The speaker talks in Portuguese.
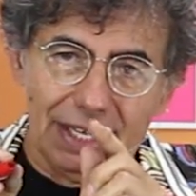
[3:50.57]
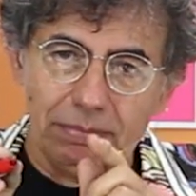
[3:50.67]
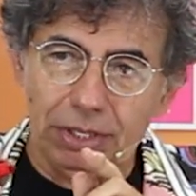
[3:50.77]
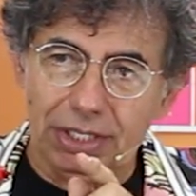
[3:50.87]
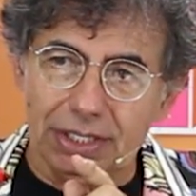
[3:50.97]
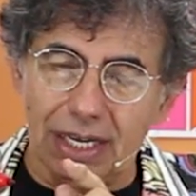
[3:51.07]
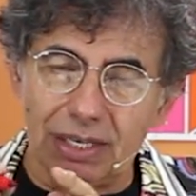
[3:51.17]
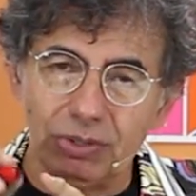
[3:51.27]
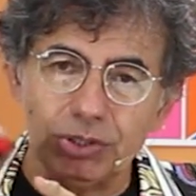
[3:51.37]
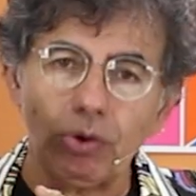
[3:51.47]

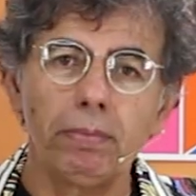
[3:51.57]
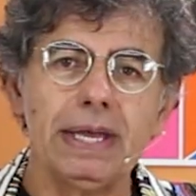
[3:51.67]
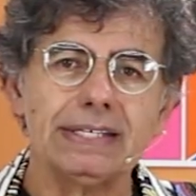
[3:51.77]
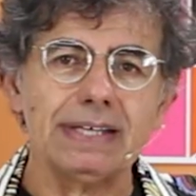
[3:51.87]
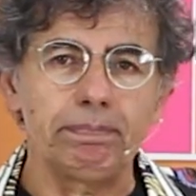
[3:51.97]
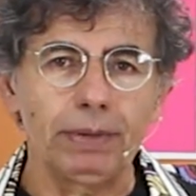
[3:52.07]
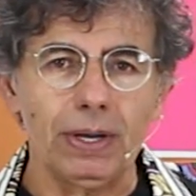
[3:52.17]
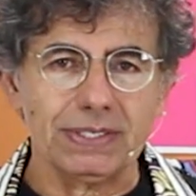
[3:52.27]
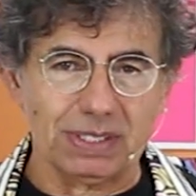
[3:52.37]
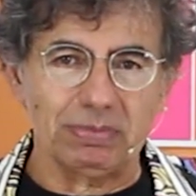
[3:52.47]
termina onde começa a
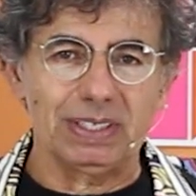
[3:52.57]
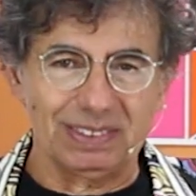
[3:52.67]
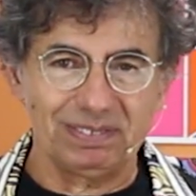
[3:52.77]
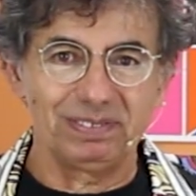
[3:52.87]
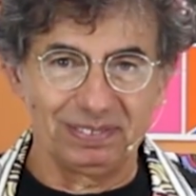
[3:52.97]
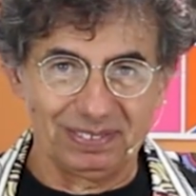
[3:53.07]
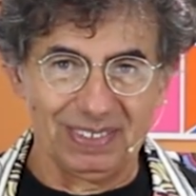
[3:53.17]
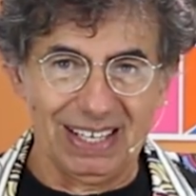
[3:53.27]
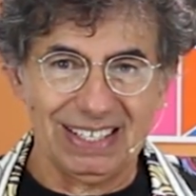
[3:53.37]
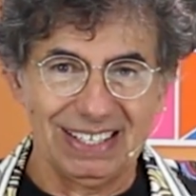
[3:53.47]
próxima,
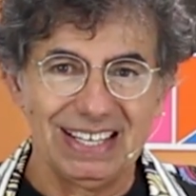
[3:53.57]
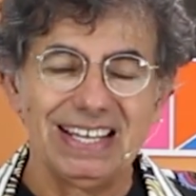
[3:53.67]
né?